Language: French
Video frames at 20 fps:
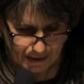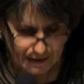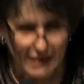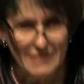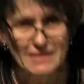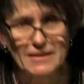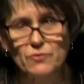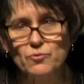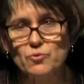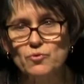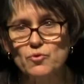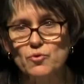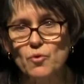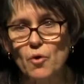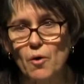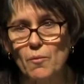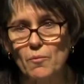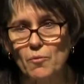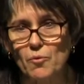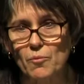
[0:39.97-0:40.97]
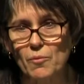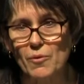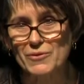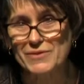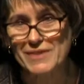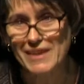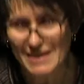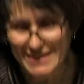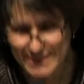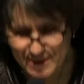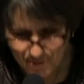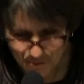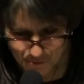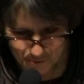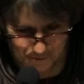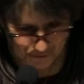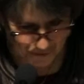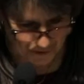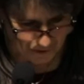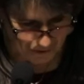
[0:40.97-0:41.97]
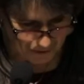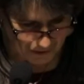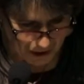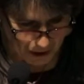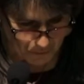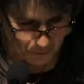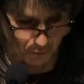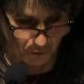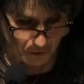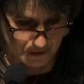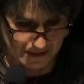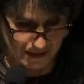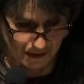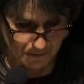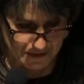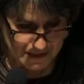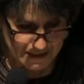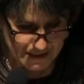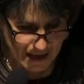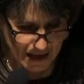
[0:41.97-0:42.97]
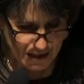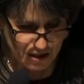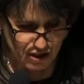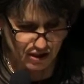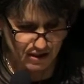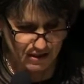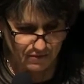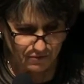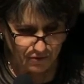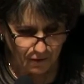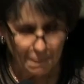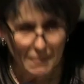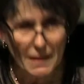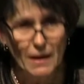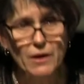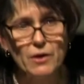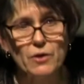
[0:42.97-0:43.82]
car c'est toujours un moment très émouvant pour un service d'archives